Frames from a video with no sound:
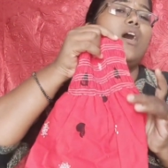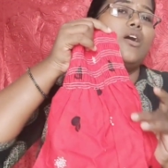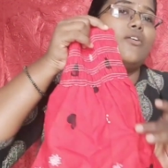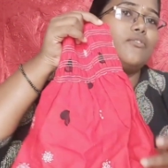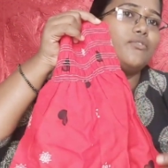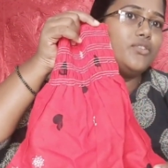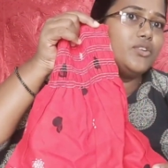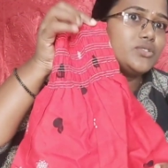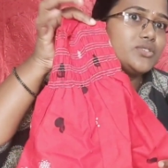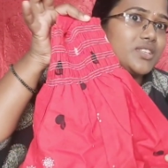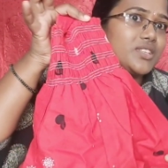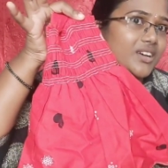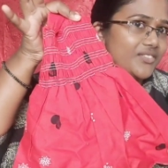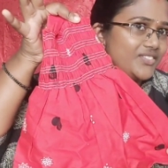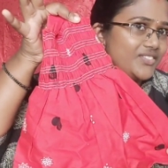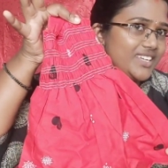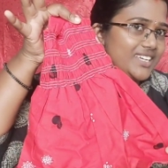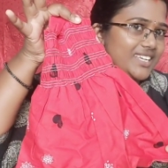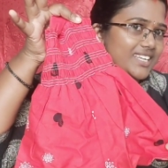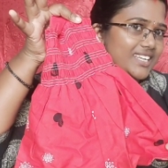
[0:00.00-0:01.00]
அவ்வளோ
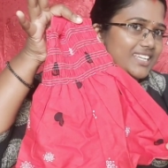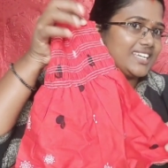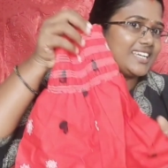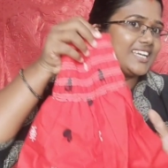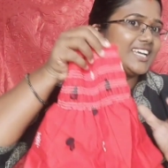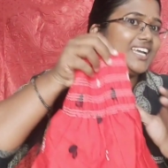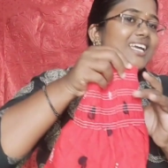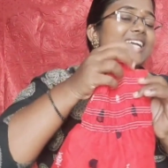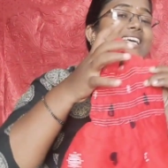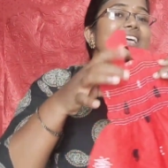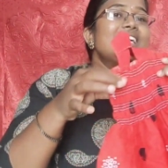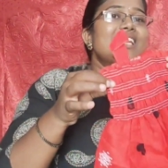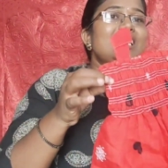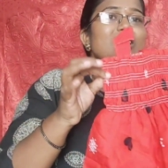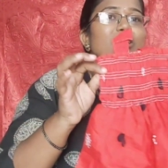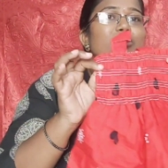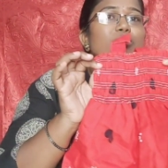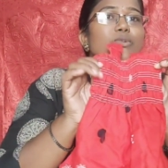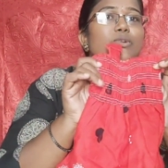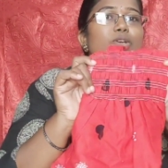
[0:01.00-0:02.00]
சாஃப்டாக இருக்குங்க
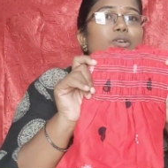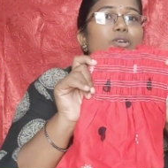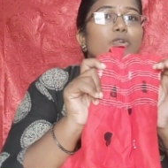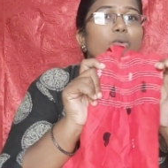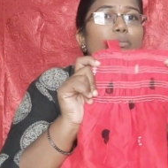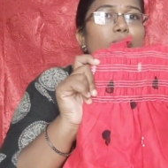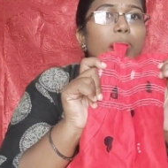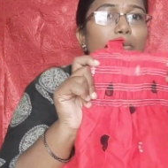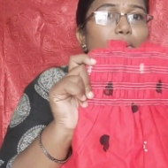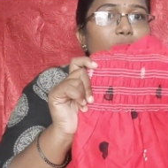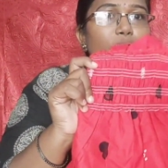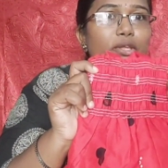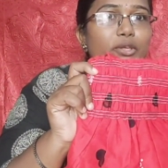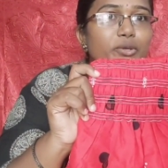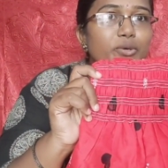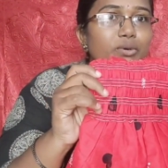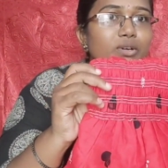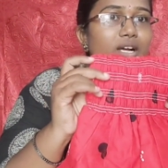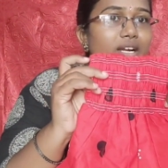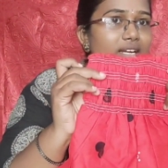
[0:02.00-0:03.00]
இது உங்களுக்கு ரொம்ப
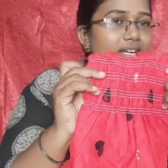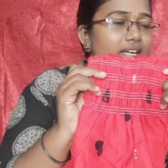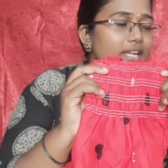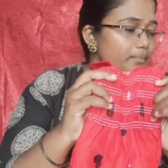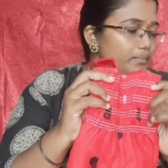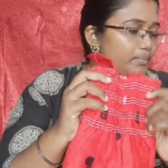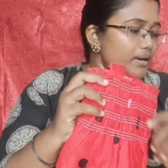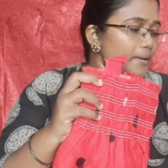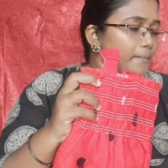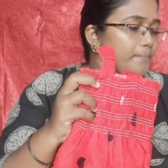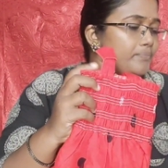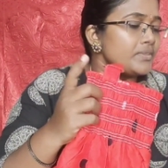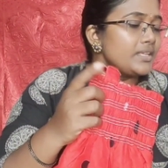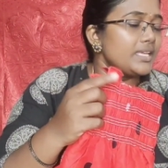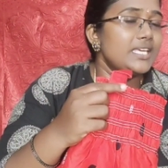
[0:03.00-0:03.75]
பிடிக்கும் கண்டிப்பாக